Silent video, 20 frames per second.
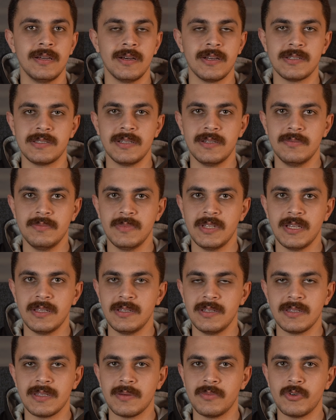اصلا
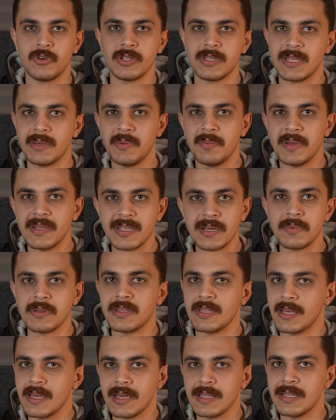يعني انت ممكن تجيب المتر ب
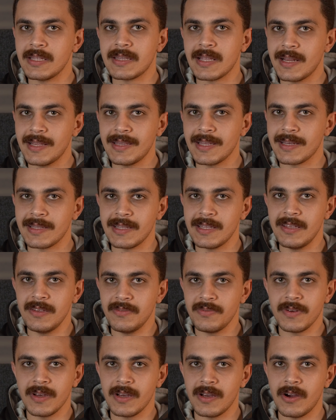2 جنيه 3
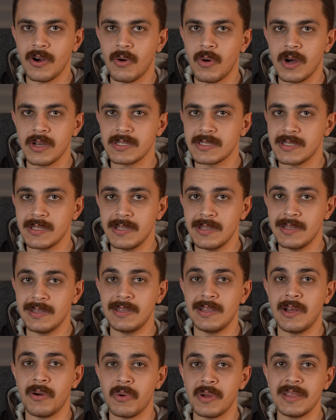جنيه فهو
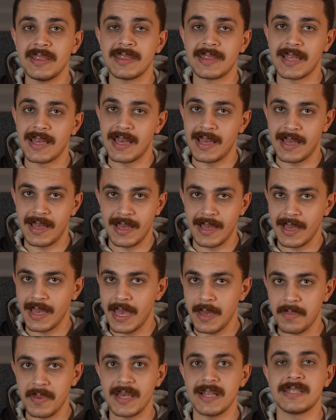اصلا لو انت
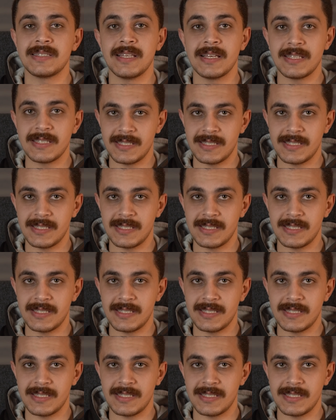جايب كات